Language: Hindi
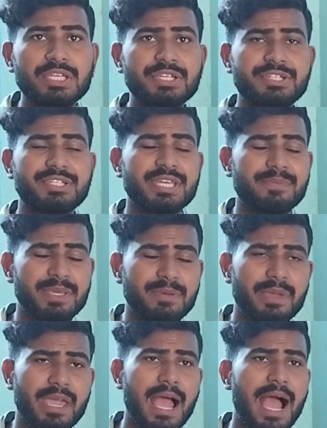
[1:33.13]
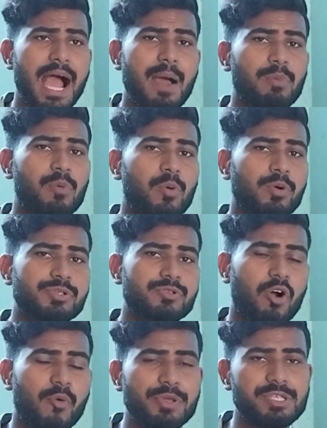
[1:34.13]
इस टीवी में आपको
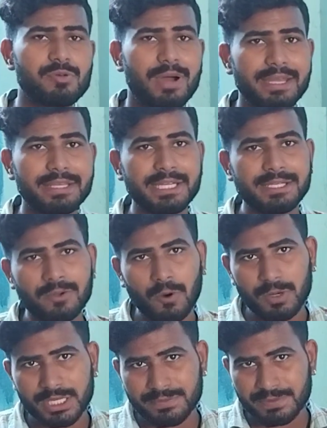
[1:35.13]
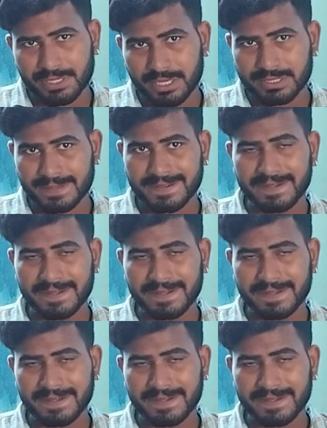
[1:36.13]
24 वाट के डॉल स्पीकर